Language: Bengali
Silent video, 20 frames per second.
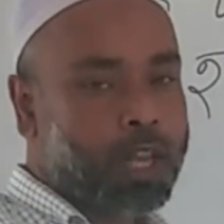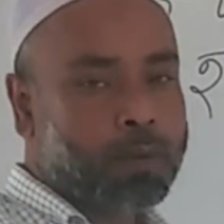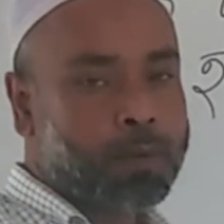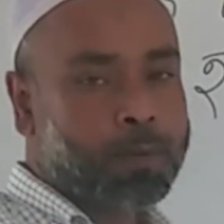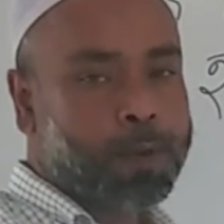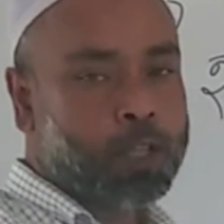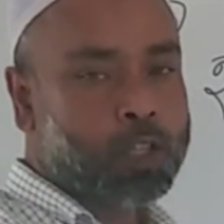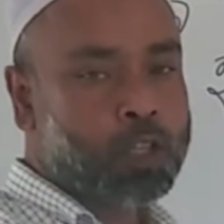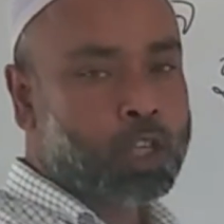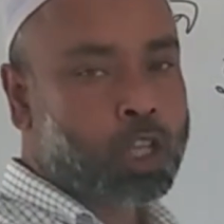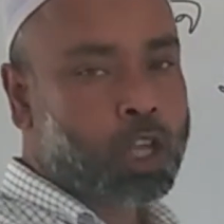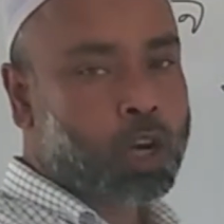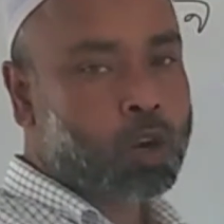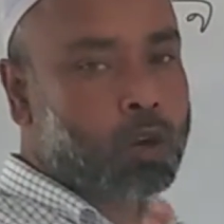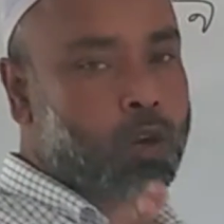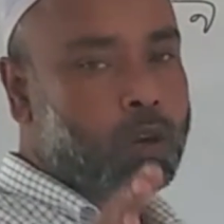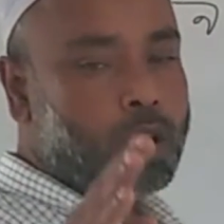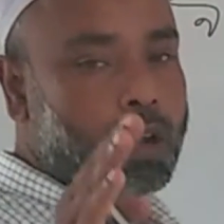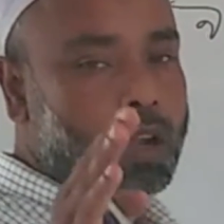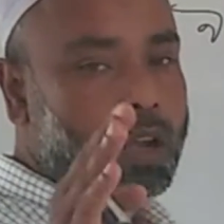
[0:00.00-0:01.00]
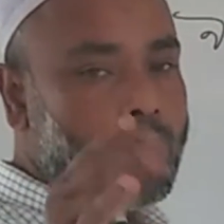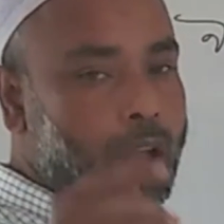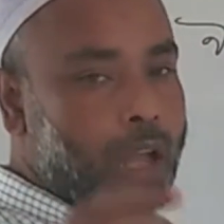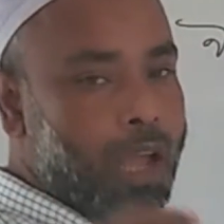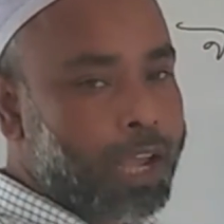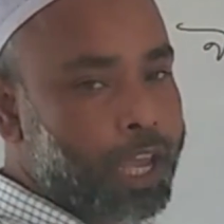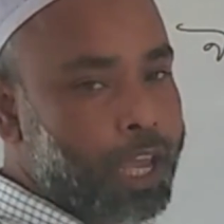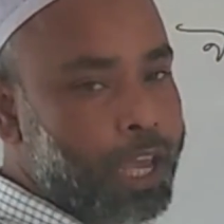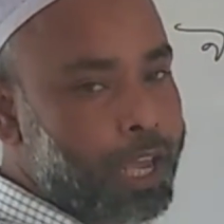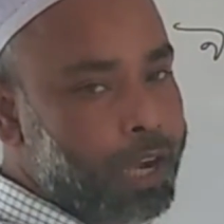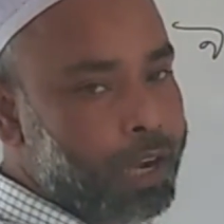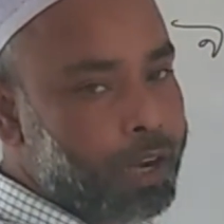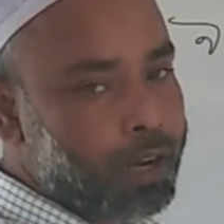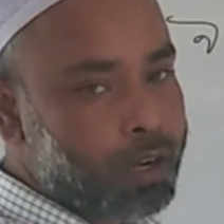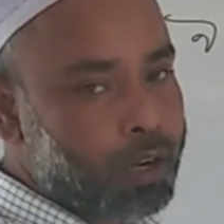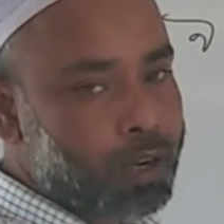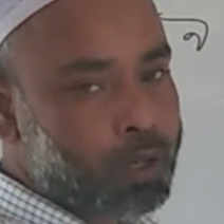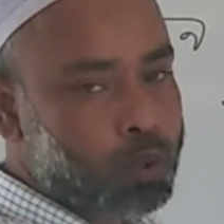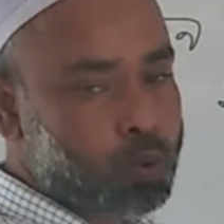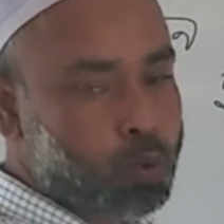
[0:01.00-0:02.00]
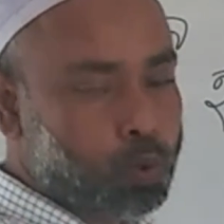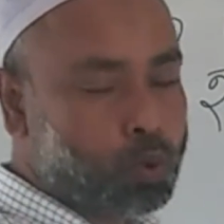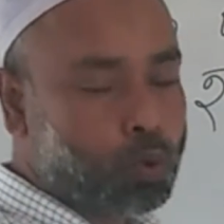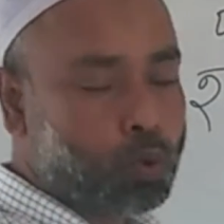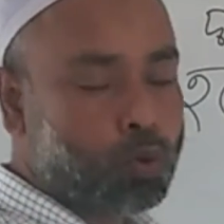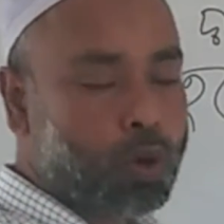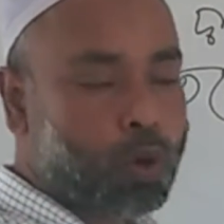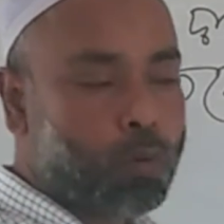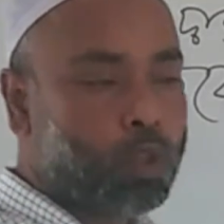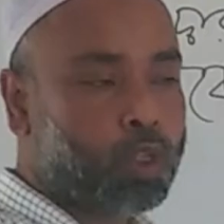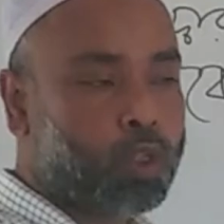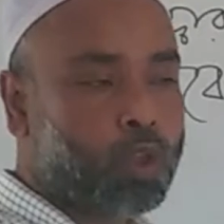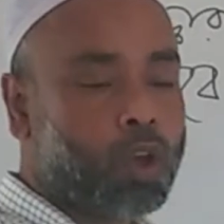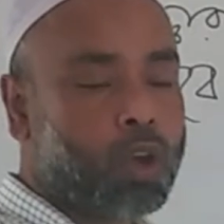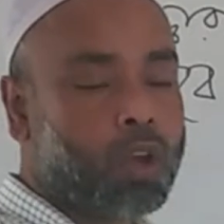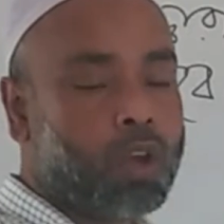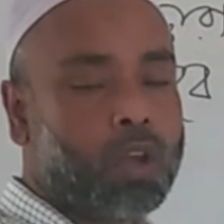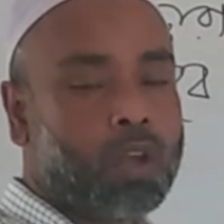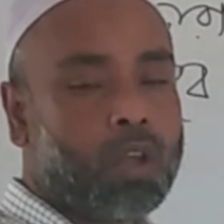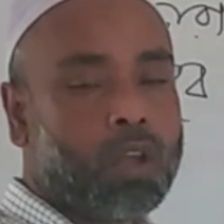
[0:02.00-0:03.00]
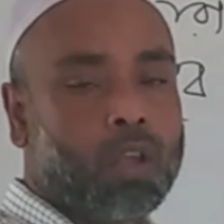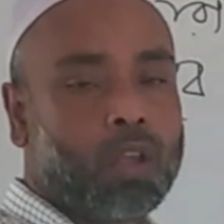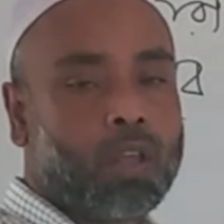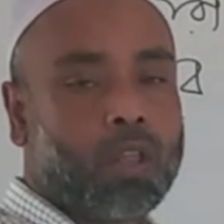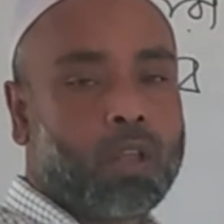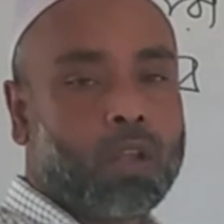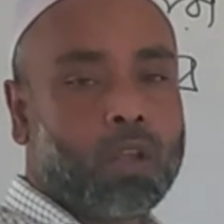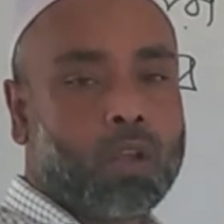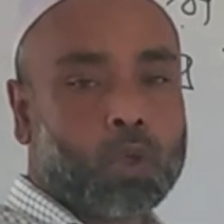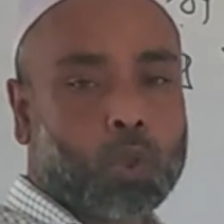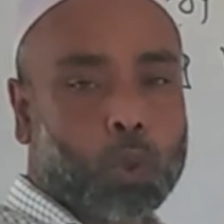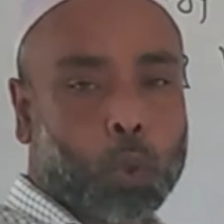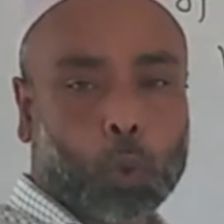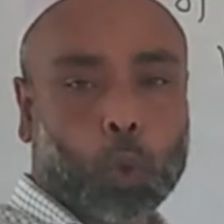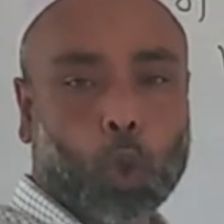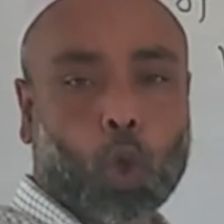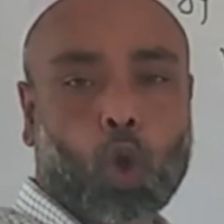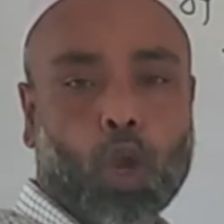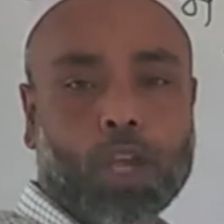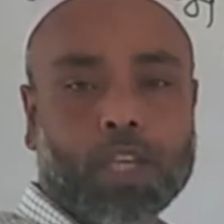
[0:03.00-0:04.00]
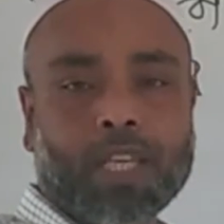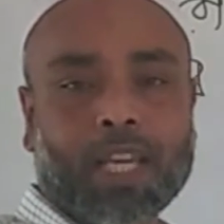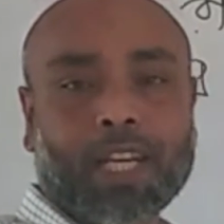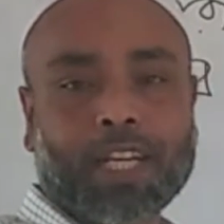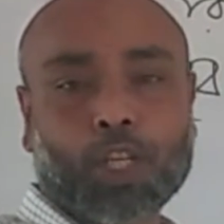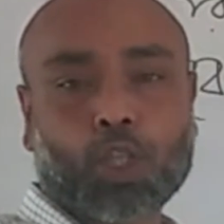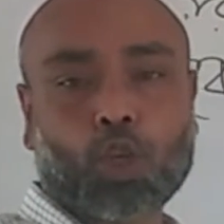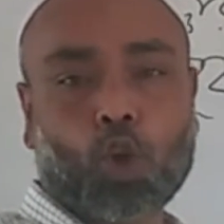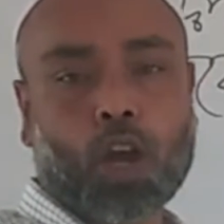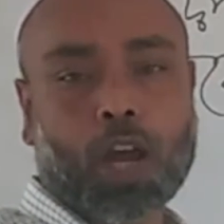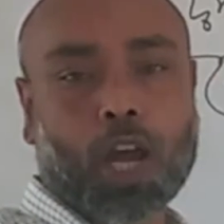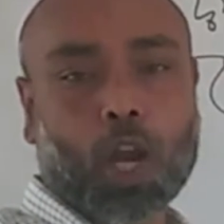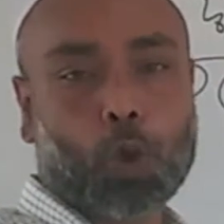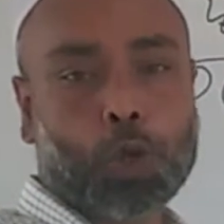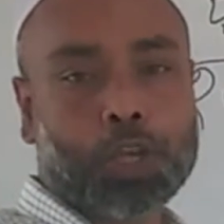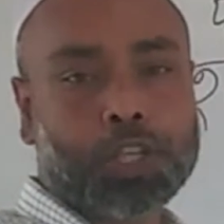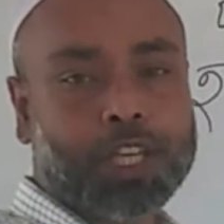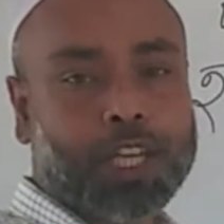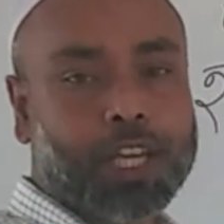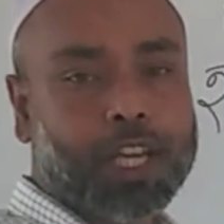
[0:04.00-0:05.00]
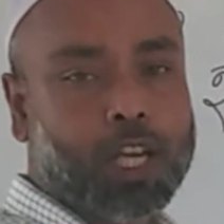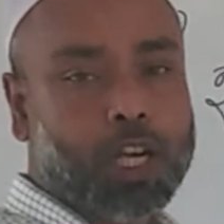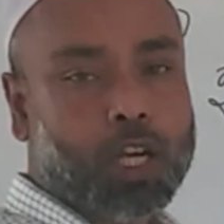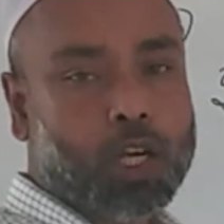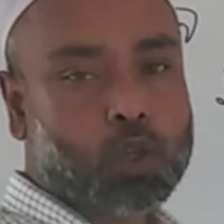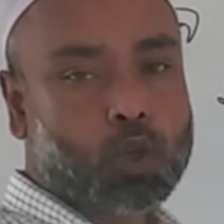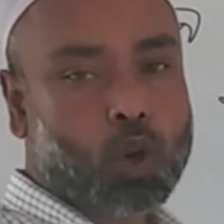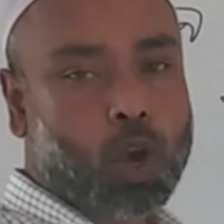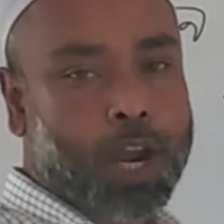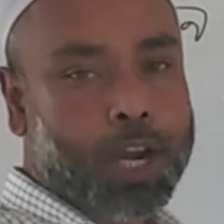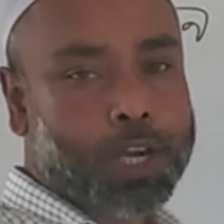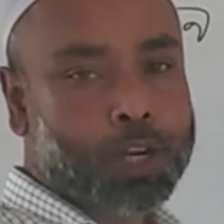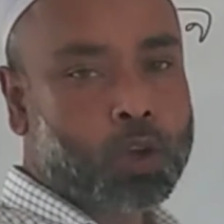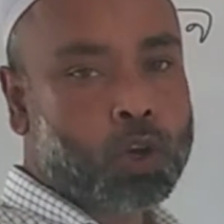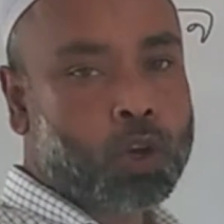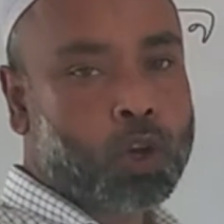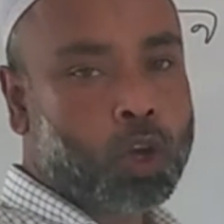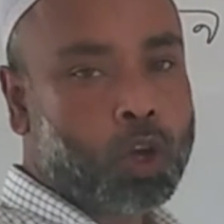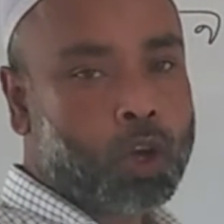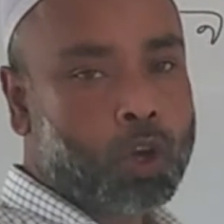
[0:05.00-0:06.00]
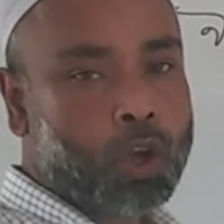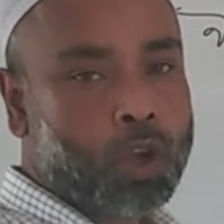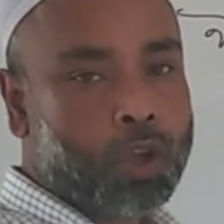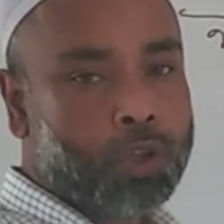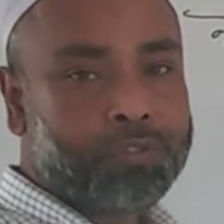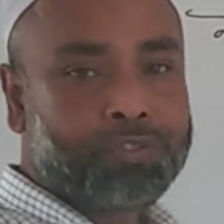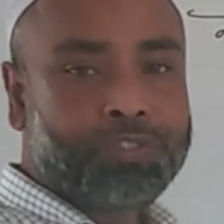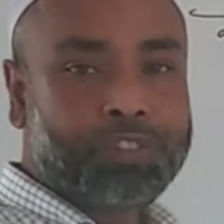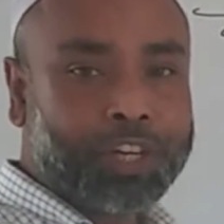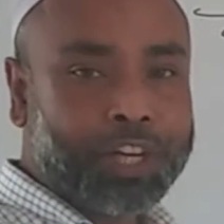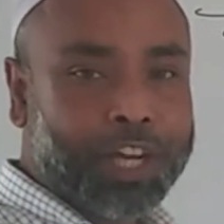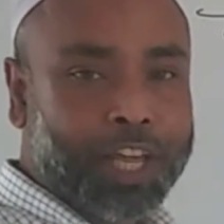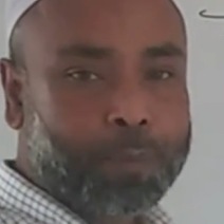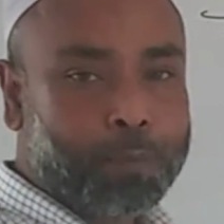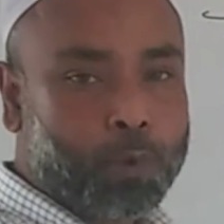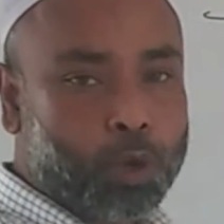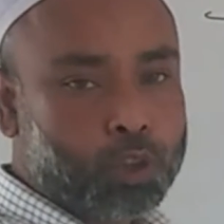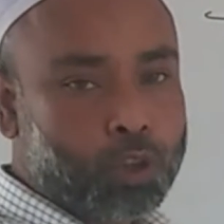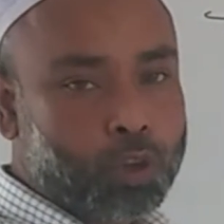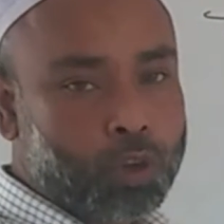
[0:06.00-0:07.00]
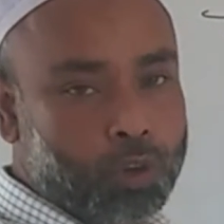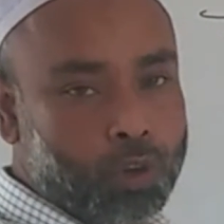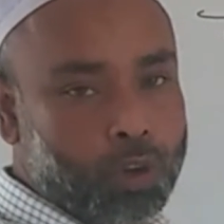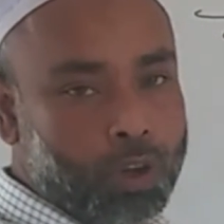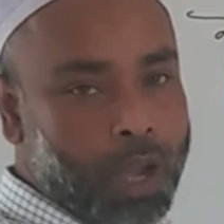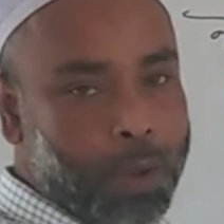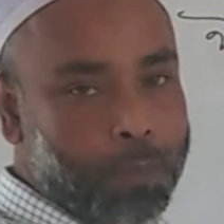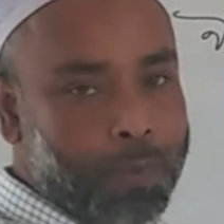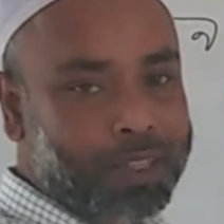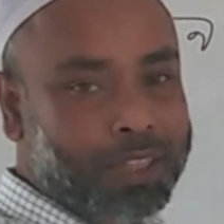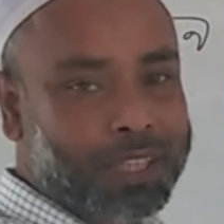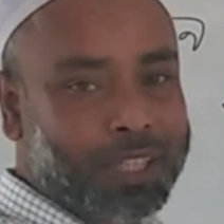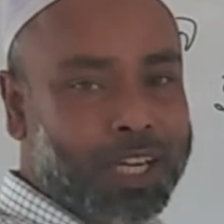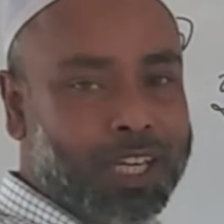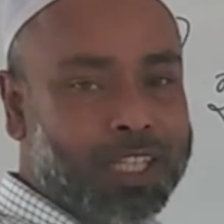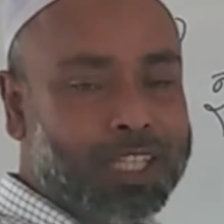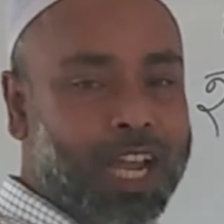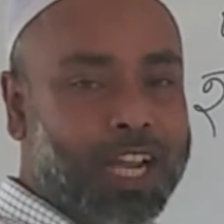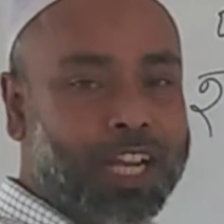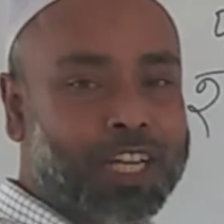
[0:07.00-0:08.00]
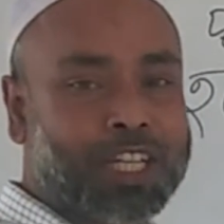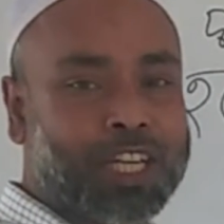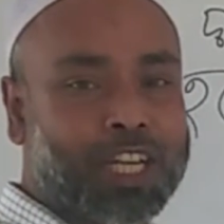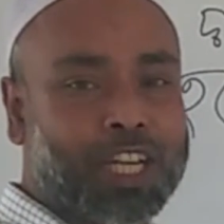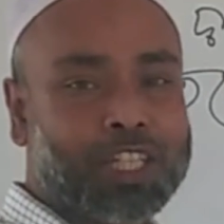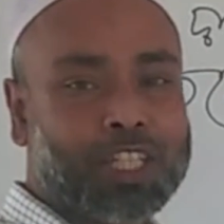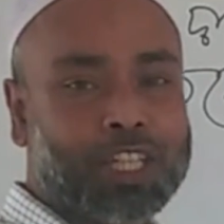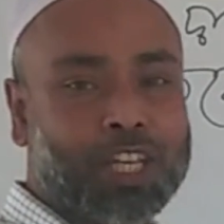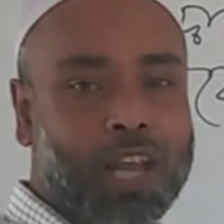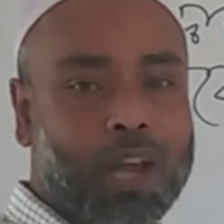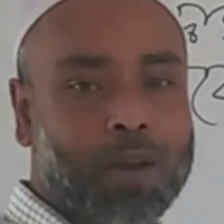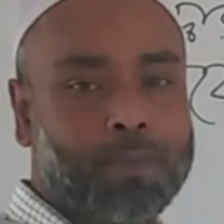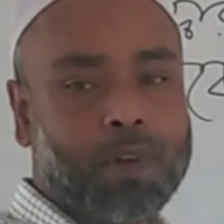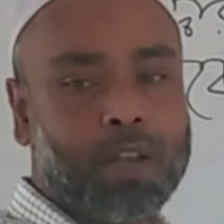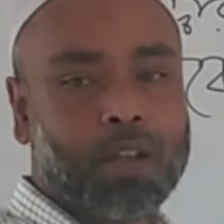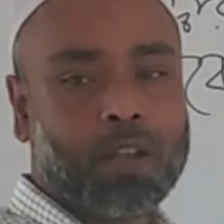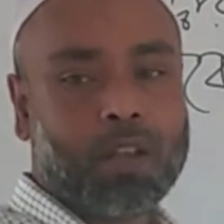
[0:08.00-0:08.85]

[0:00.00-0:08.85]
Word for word: দ্বারা বিভাজ্যতারও আগের সূত্রগুলোর মতো সূত্র রয়েছে একটি সংজ্ঞা রয়েছে সংজ্ঞাটি হলো তিনের মতো আমরা তিনে জাগে শিখেছিলাম